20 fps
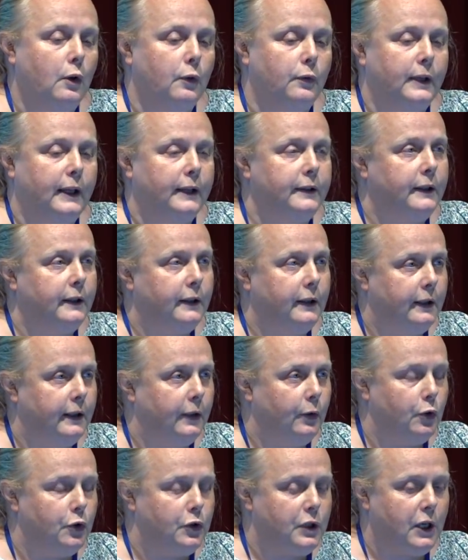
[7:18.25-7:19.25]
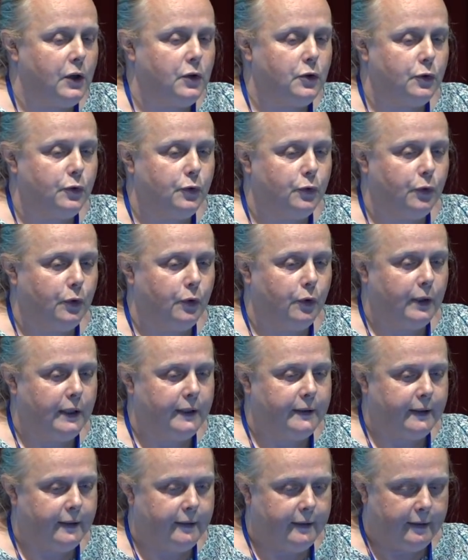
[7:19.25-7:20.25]
via des, recherches sur euh,
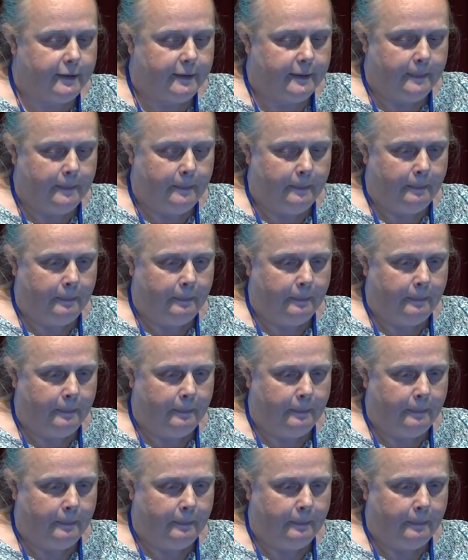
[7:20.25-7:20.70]
Internet.